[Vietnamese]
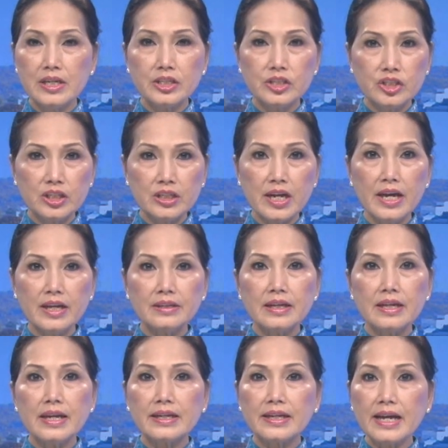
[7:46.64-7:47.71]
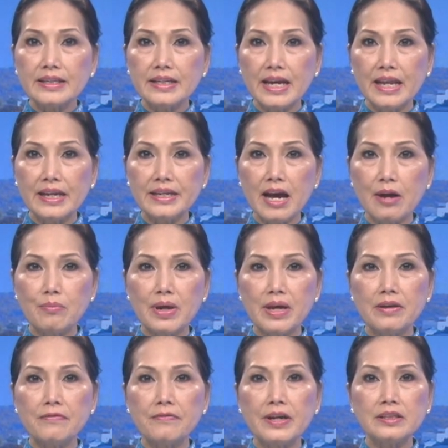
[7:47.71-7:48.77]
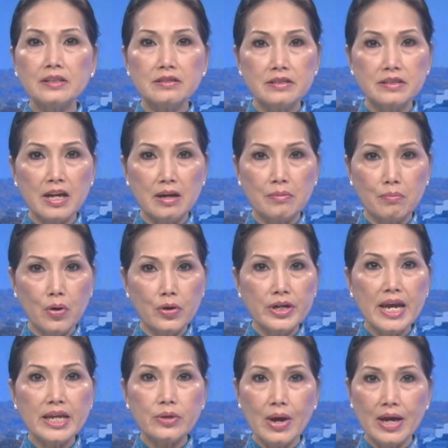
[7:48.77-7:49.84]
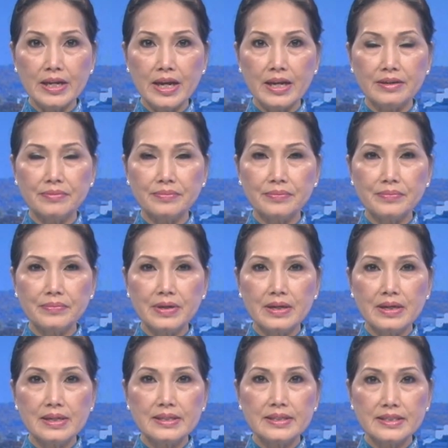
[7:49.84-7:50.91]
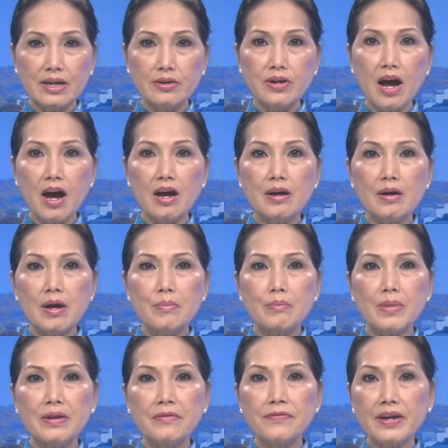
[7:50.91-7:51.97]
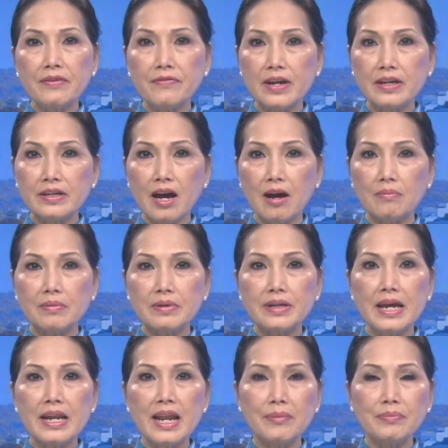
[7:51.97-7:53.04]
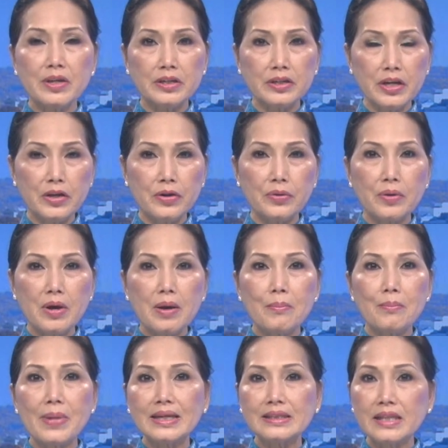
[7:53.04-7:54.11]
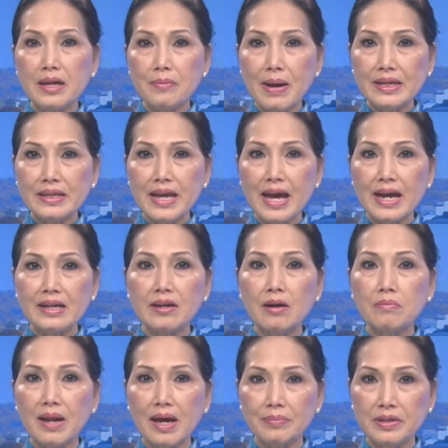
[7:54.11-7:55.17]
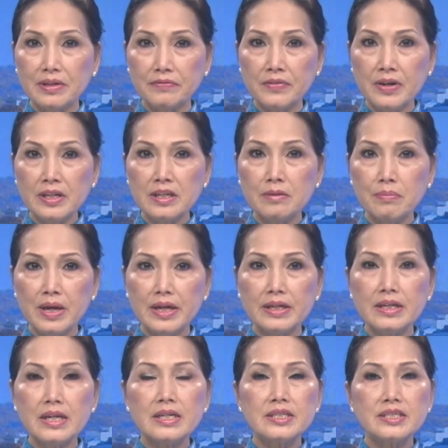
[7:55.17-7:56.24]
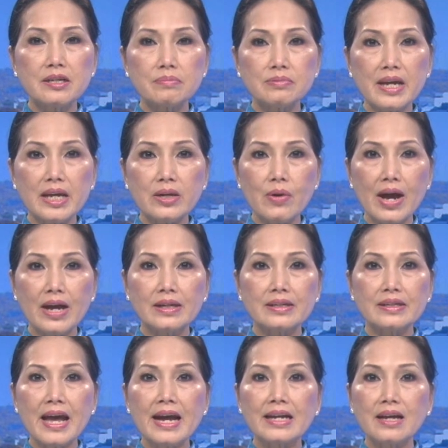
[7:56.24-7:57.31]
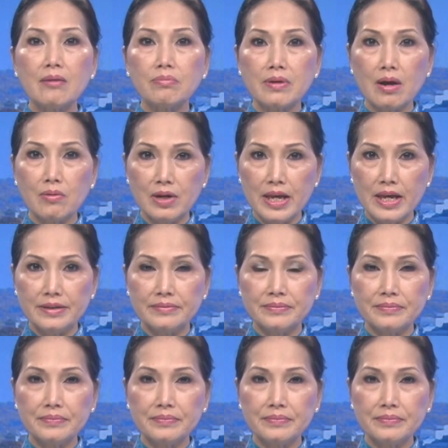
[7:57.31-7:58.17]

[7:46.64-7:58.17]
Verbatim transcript: Trước hết, các nhà lãnh đạo Mỹ phải thừa nhận mối đe dọa này. Sau đó, Mỹ phải vận động để làm những điều mà Tây Ban Nha không làm được với nước Mỹ trong giai đoạn đang ngóc đầu lên.